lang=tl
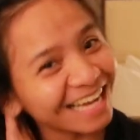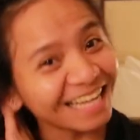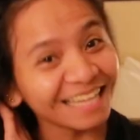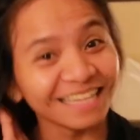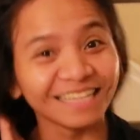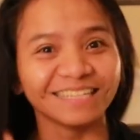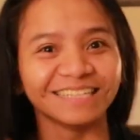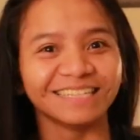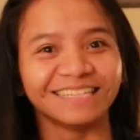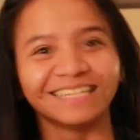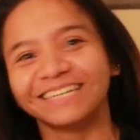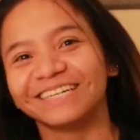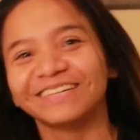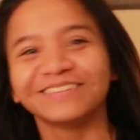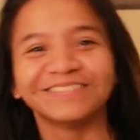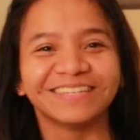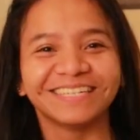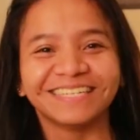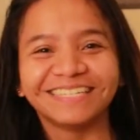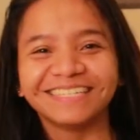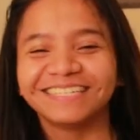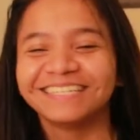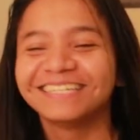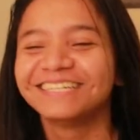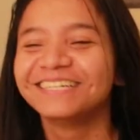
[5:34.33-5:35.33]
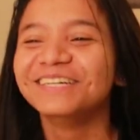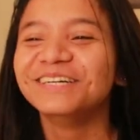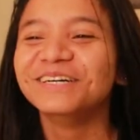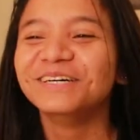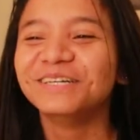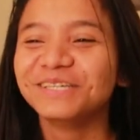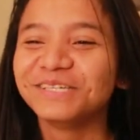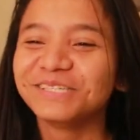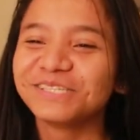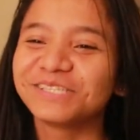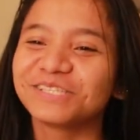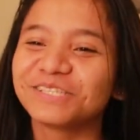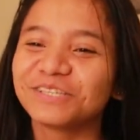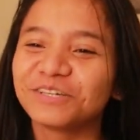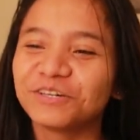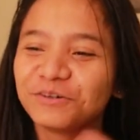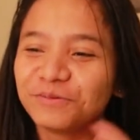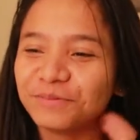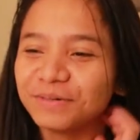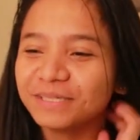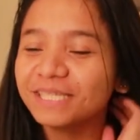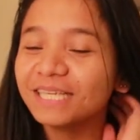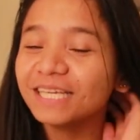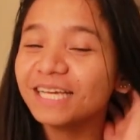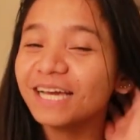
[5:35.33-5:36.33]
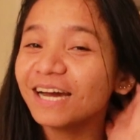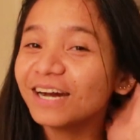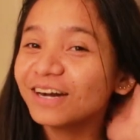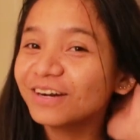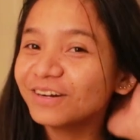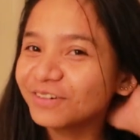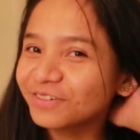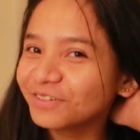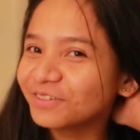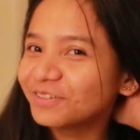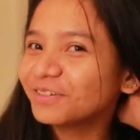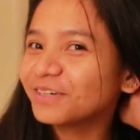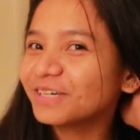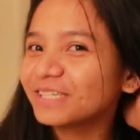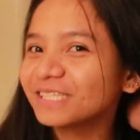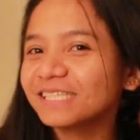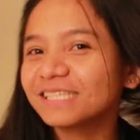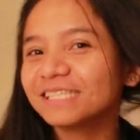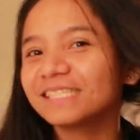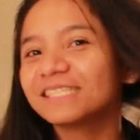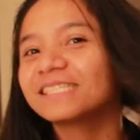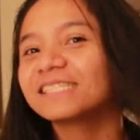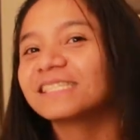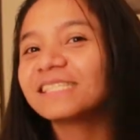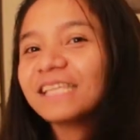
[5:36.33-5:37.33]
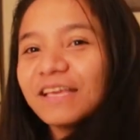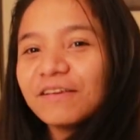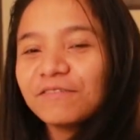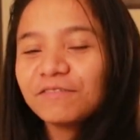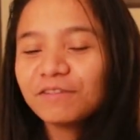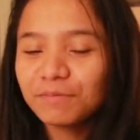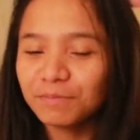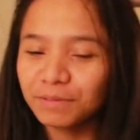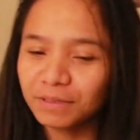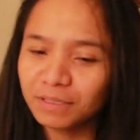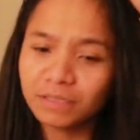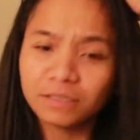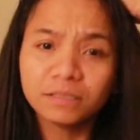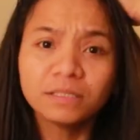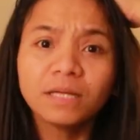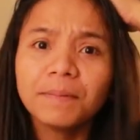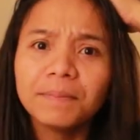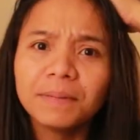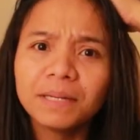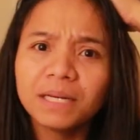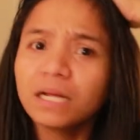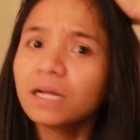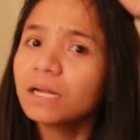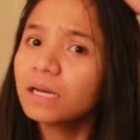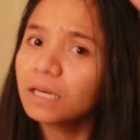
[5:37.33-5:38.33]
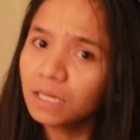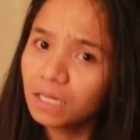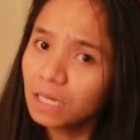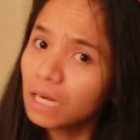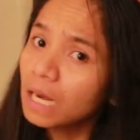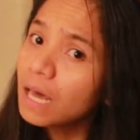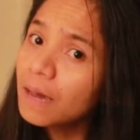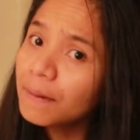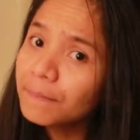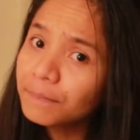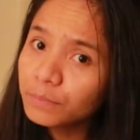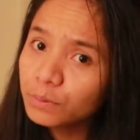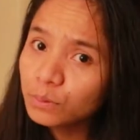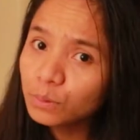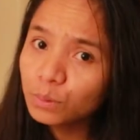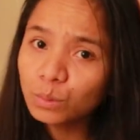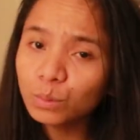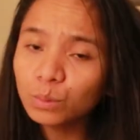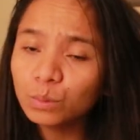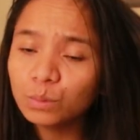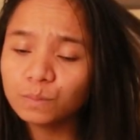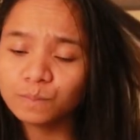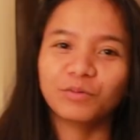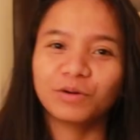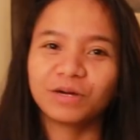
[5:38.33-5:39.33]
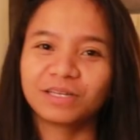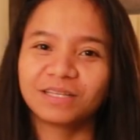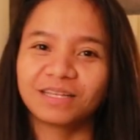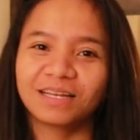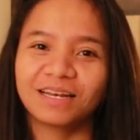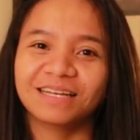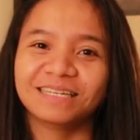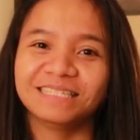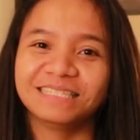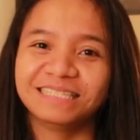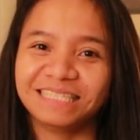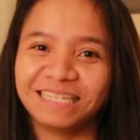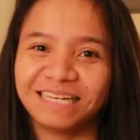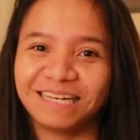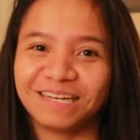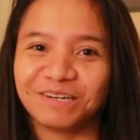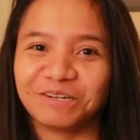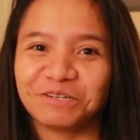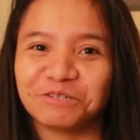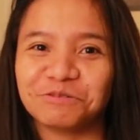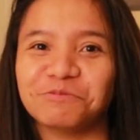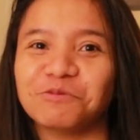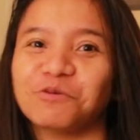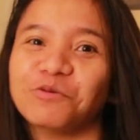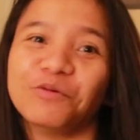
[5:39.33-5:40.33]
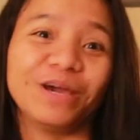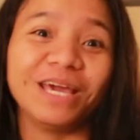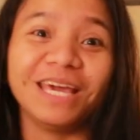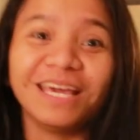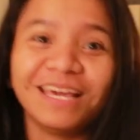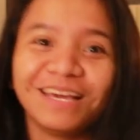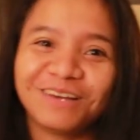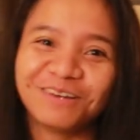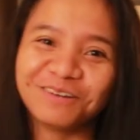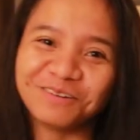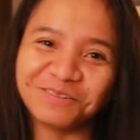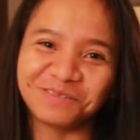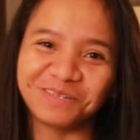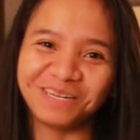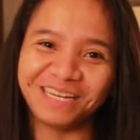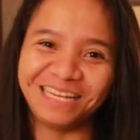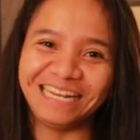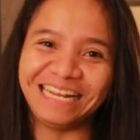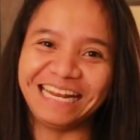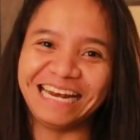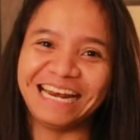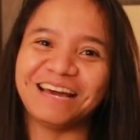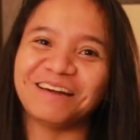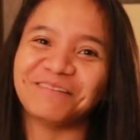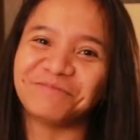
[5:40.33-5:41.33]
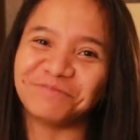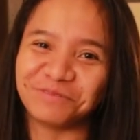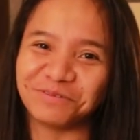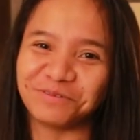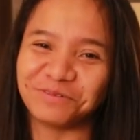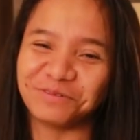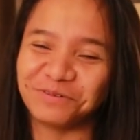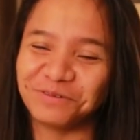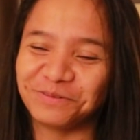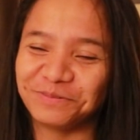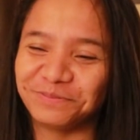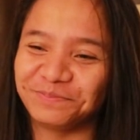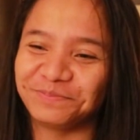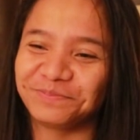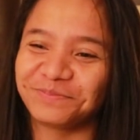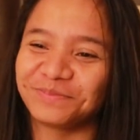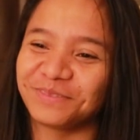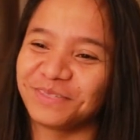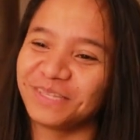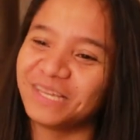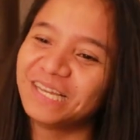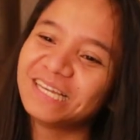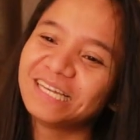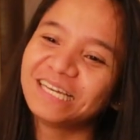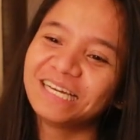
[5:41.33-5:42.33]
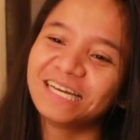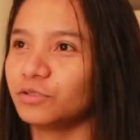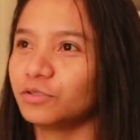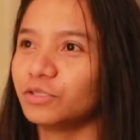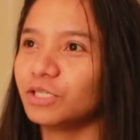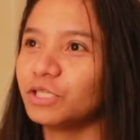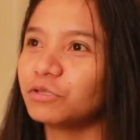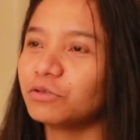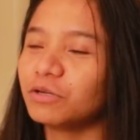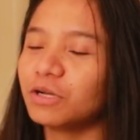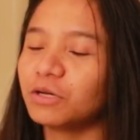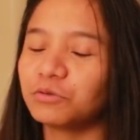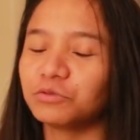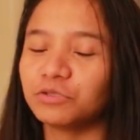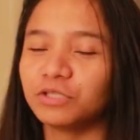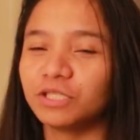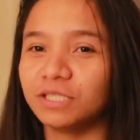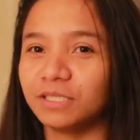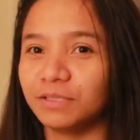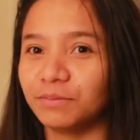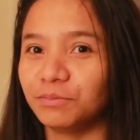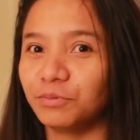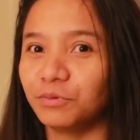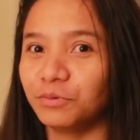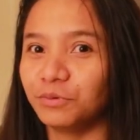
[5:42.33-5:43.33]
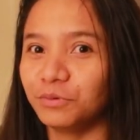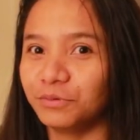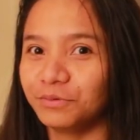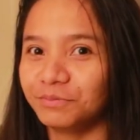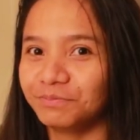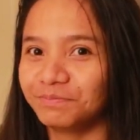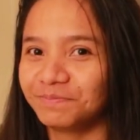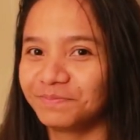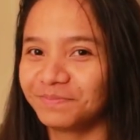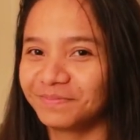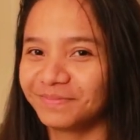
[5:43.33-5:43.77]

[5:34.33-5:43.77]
I love it. So, masaya ako. Safe naman. Dami nagreklamo. Huwag na lang silang umuwi kung magreklamo. So, dito na ako sa Cebu.